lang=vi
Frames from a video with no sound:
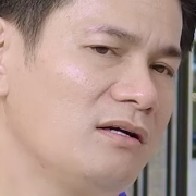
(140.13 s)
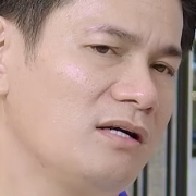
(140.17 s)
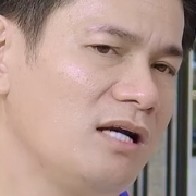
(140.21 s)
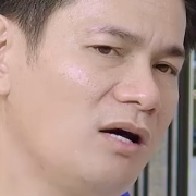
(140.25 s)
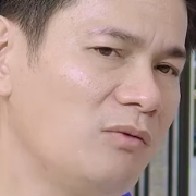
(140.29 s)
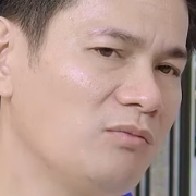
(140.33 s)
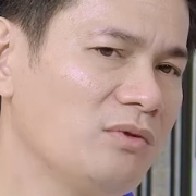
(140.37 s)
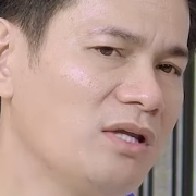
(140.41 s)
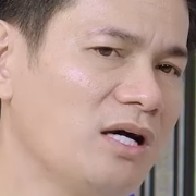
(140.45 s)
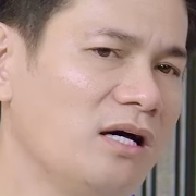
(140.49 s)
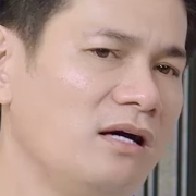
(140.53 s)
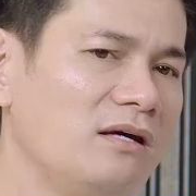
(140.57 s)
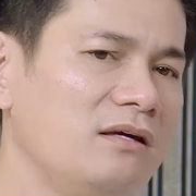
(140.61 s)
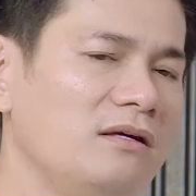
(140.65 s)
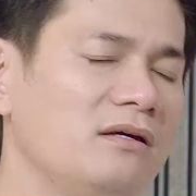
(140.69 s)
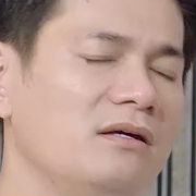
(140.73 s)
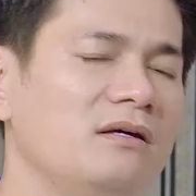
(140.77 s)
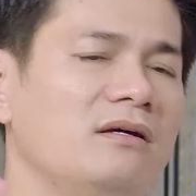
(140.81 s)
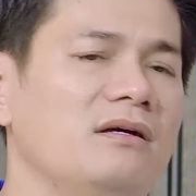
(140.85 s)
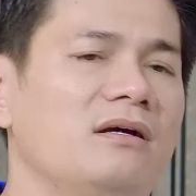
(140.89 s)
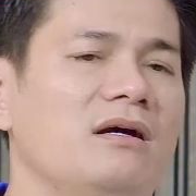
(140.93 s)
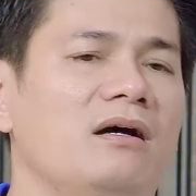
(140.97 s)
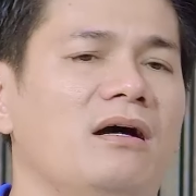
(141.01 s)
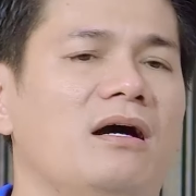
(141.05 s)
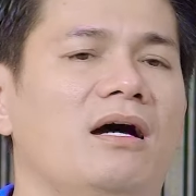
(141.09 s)
Đồng thời
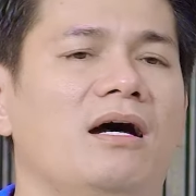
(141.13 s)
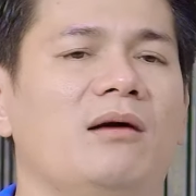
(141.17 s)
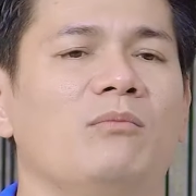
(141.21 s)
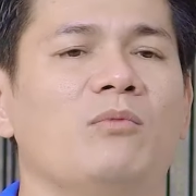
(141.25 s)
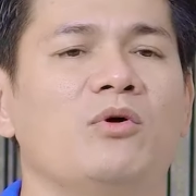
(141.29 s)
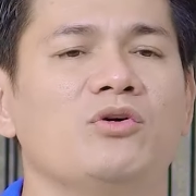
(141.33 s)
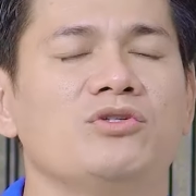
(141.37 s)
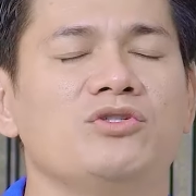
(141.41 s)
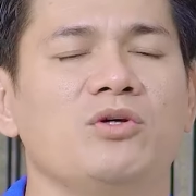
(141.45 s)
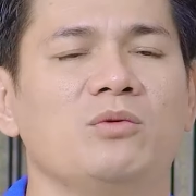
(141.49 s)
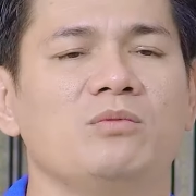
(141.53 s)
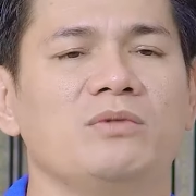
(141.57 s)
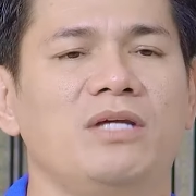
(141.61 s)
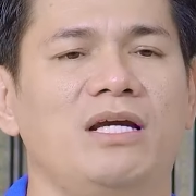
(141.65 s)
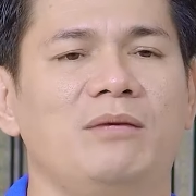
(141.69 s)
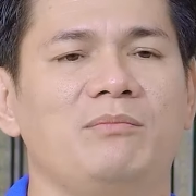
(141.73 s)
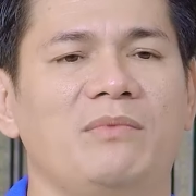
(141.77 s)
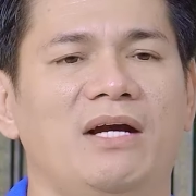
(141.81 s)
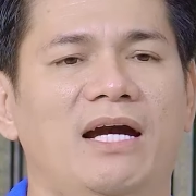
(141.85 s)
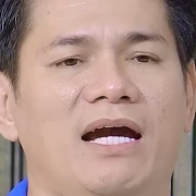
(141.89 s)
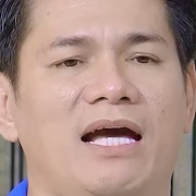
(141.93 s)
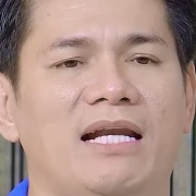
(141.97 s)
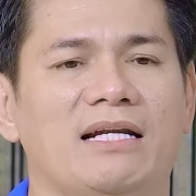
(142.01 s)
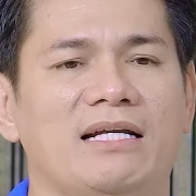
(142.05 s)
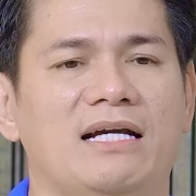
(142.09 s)
bổ sung
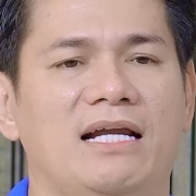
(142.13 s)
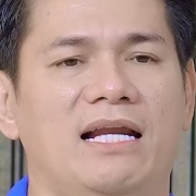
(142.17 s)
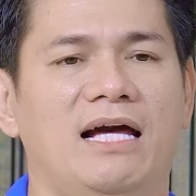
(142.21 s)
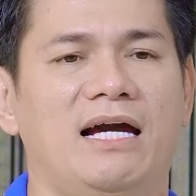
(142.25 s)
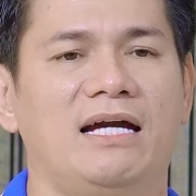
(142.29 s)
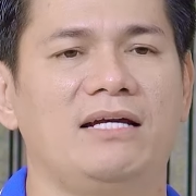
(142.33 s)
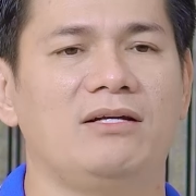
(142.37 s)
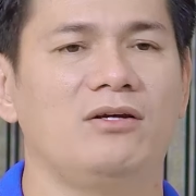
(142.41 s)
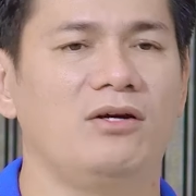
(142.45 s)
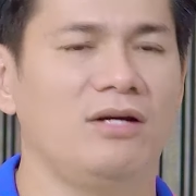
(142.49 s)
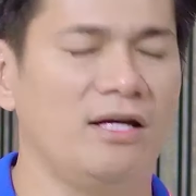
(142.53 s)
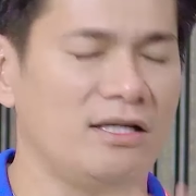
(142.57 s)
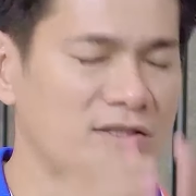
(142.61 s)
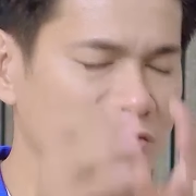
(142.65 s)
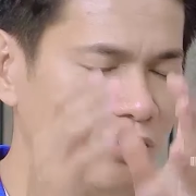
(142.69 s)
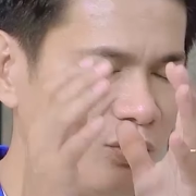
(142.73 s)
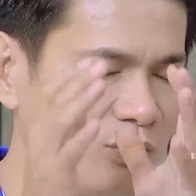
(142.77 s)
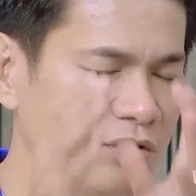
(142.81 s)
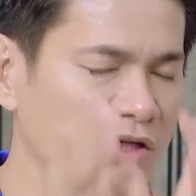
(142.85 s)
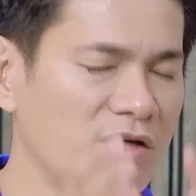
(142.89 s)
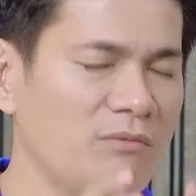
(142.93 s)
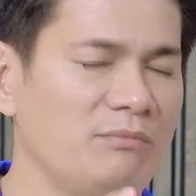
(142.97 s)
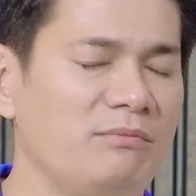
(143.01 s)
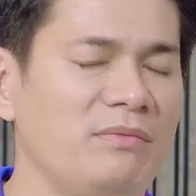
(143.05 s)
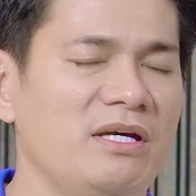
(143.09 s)
thêm cái ankalai đó là
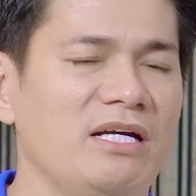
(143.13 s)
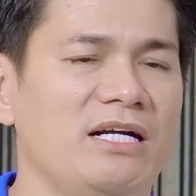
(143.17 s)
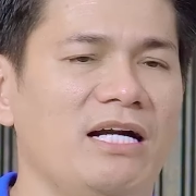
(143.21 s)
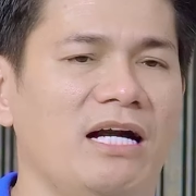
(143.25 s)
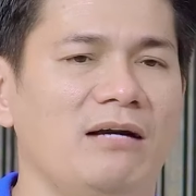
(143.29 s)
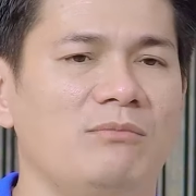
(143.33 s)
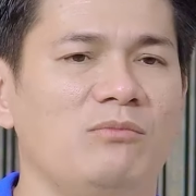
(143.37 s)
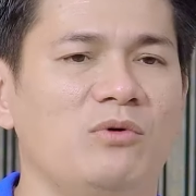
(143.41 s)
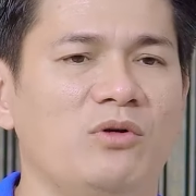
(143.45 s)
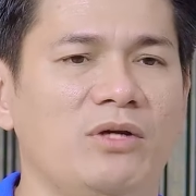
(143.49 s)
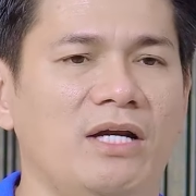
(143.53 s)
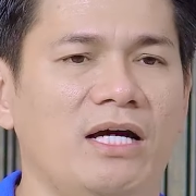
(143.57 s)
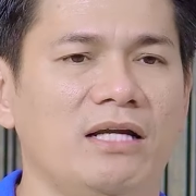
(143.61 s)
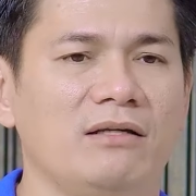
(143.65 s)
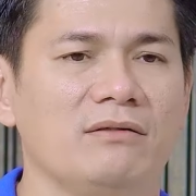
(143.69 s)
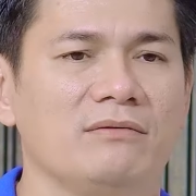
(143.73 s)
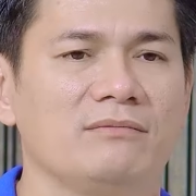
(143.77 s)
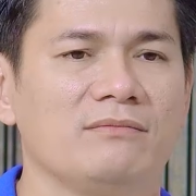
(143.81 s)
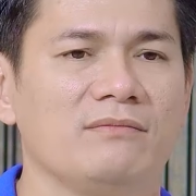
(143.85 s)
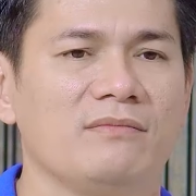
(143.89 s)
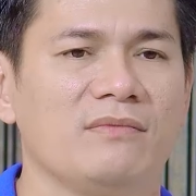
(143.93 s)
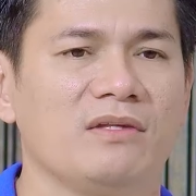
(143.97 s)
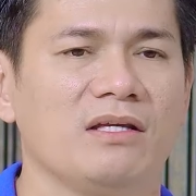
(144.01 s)
sodium bicarbonate.